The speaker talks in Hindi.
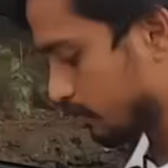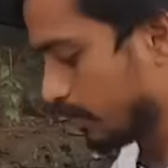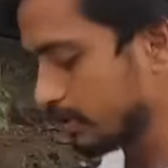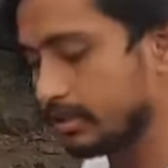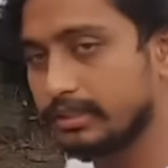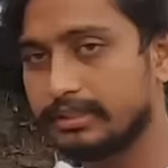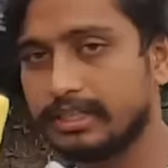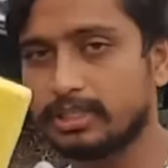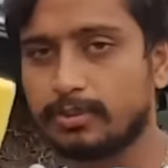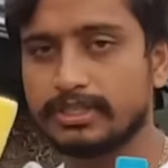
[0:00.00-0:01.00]
स्पंज
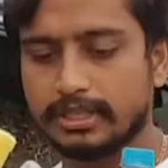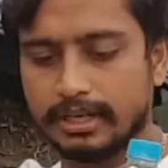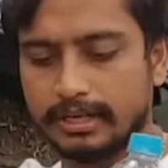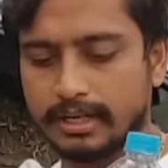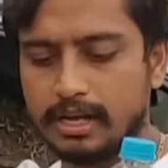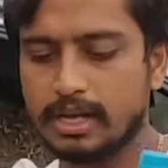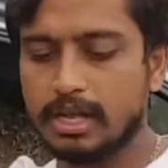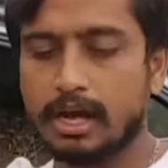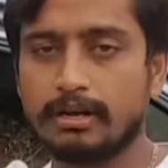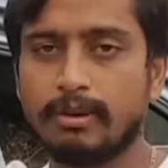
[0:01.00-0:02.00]
ये स्पंज एक लेने का
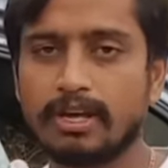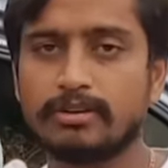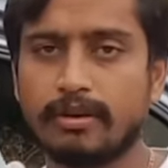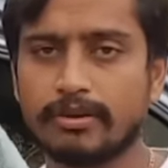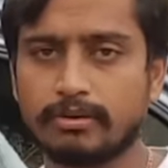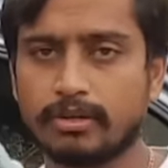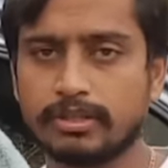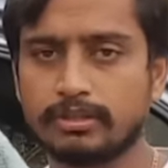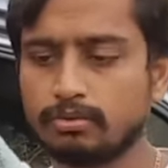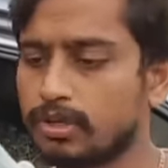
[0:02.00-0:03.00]
और ये माइक्रोफाइबर क्लॉथ
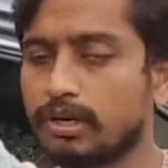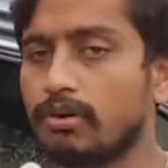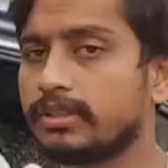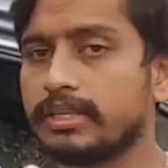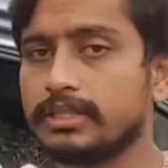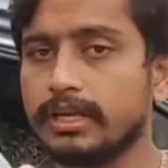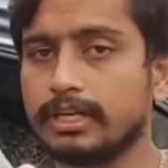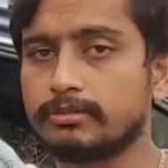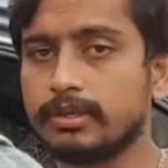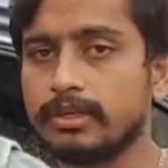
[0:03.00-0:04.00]
दूसरा क्लॉथ नहीं चलेगा
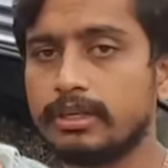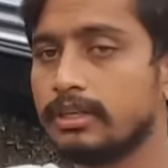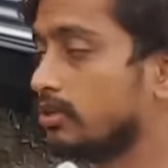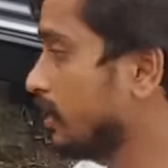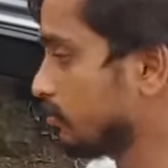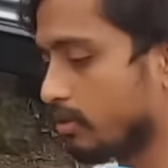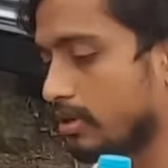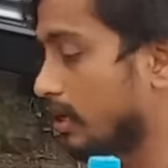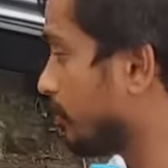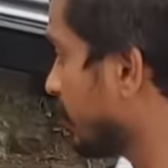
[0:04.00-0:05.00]
इसमें हाँ नहीं तो वो
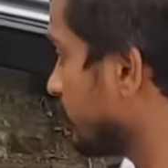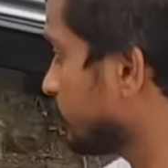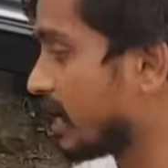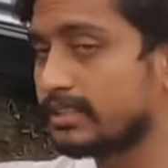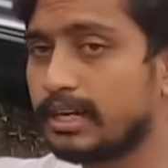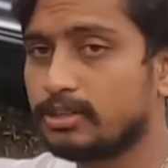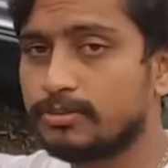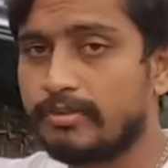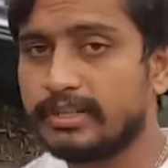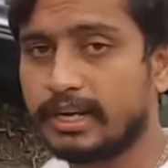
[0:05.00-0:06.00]
कपड़े का जो दाग दाग
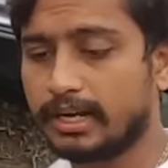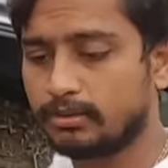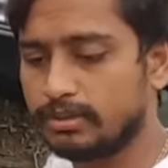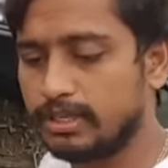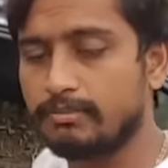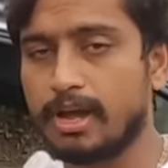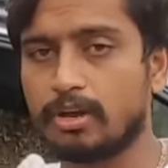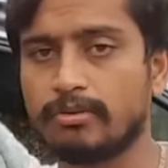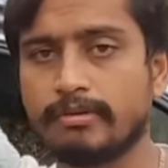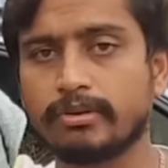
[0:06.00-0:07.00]
उसमें बैठ जाएगा तो इसीलिए
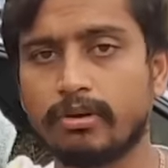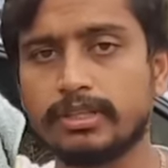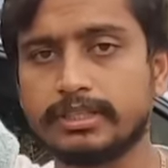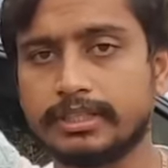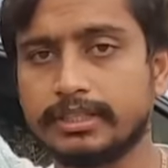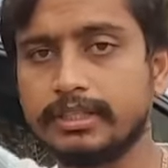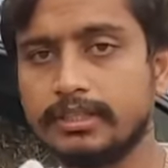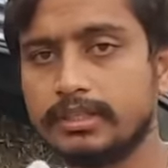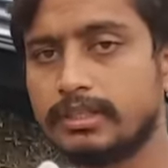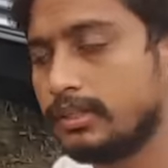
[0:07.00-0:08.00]
माइक्रोफाइबर क्लॉथ ही चाहिए हाँ
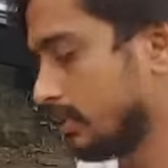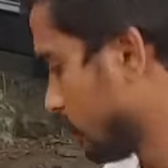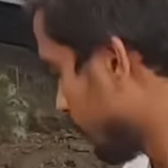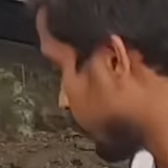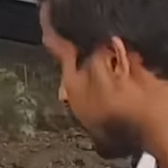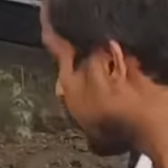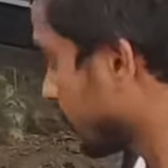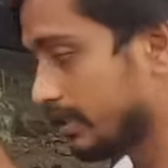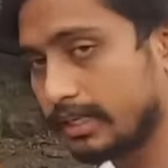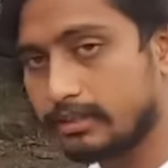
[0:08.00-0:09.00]
तो मैं आपको भी
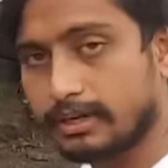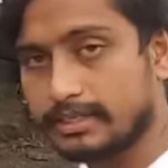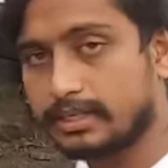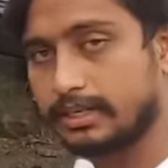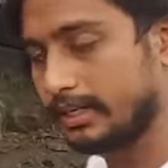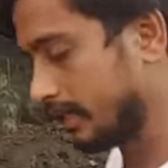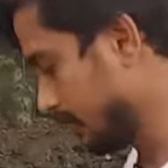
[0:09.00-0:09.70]
करके दिखाता हूँ कैसा करने का